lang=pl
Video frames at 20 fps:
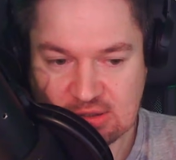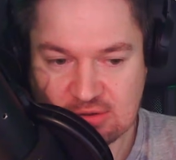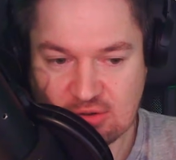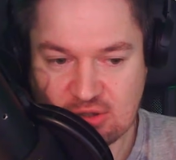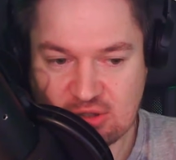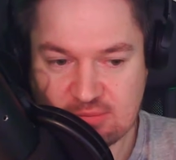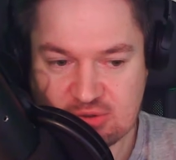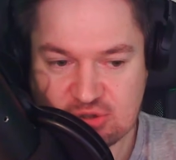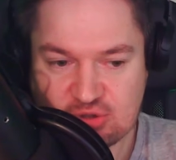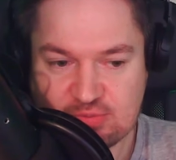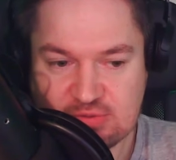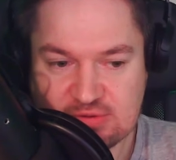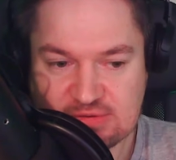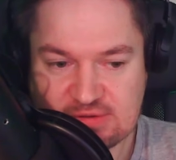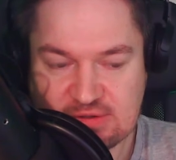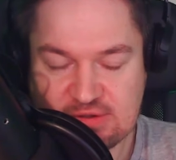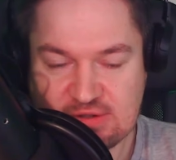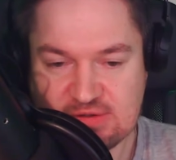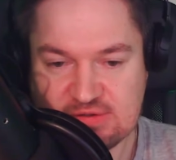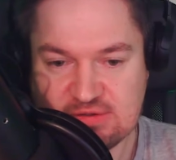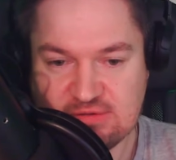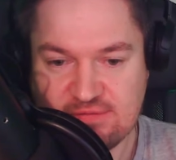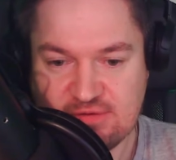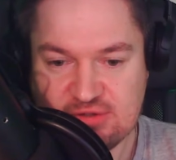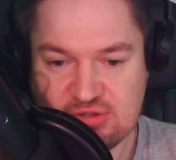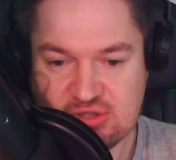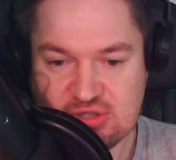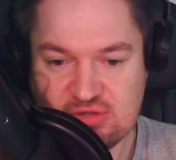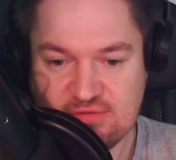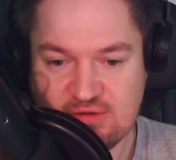no i myśmy
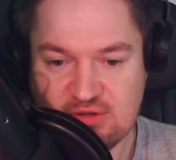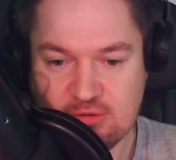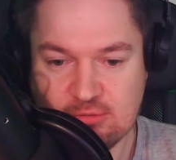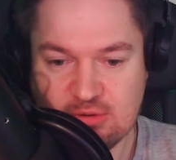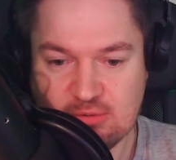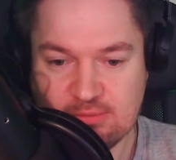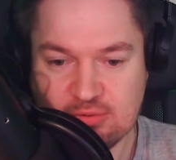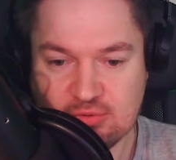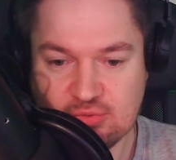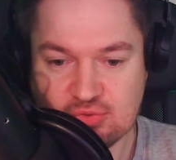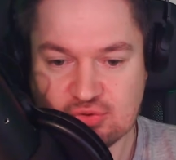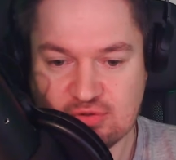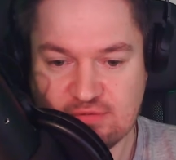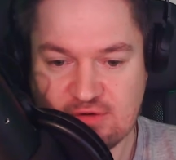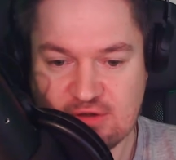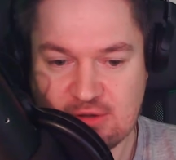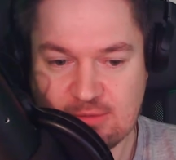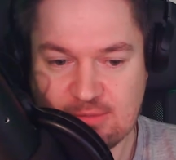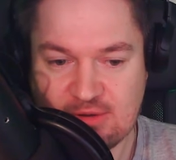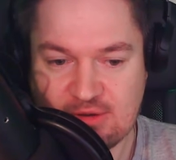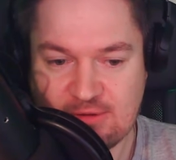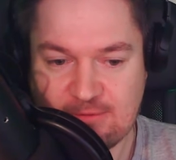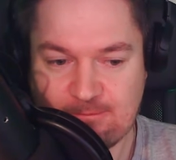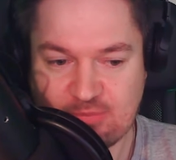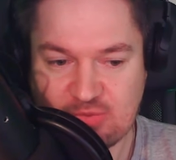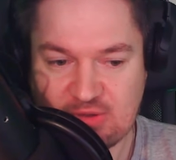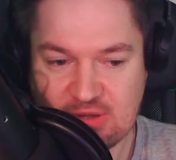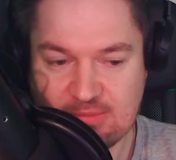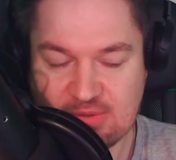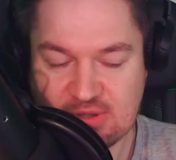zainteresowali się świadomym podróżowaniem, a
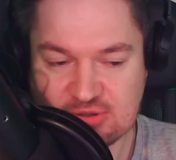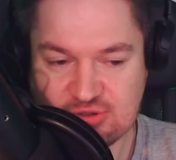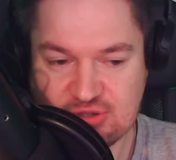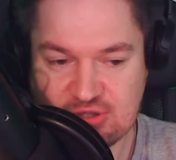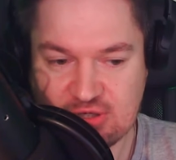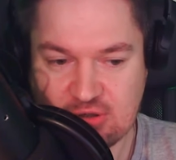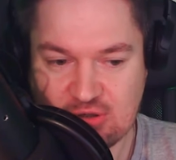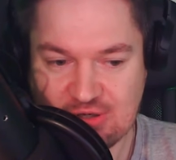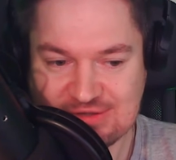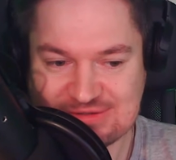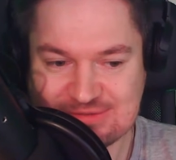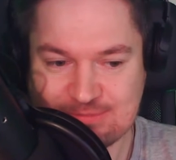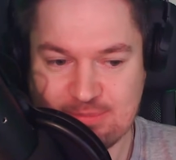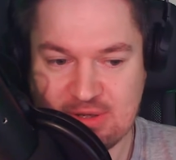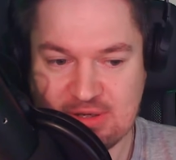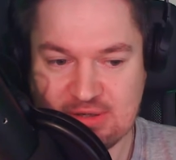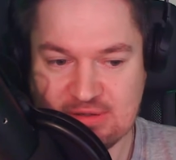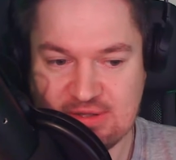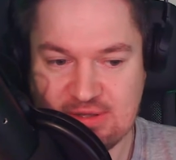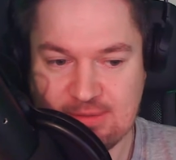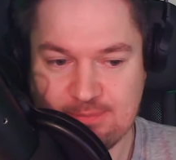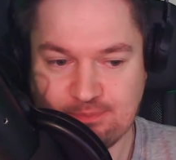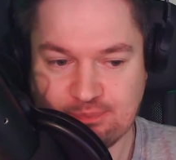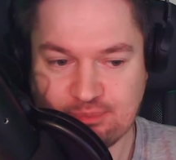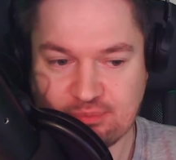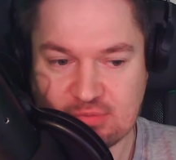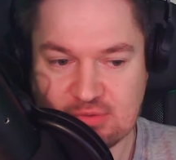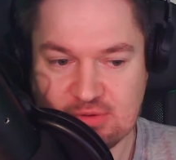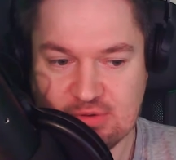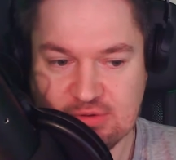najbardziej jego aspektem
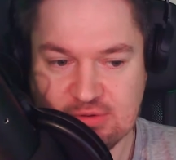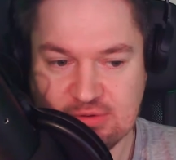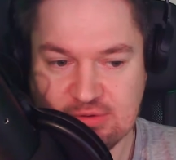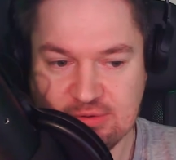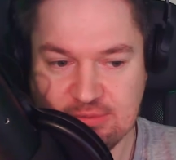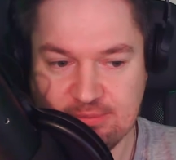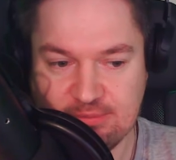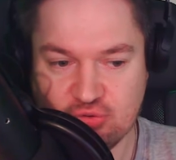e,